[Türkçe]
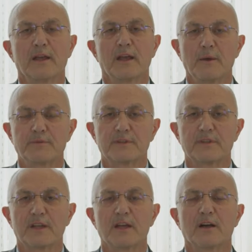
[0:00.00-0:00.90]

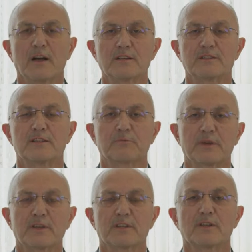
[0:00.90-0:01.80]
Hepsinde halsizlik,
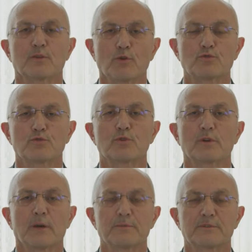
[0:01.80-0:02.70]
bitkinlik,
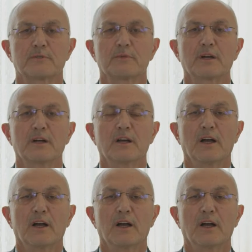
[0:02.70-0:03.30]
öksürük, apşırma,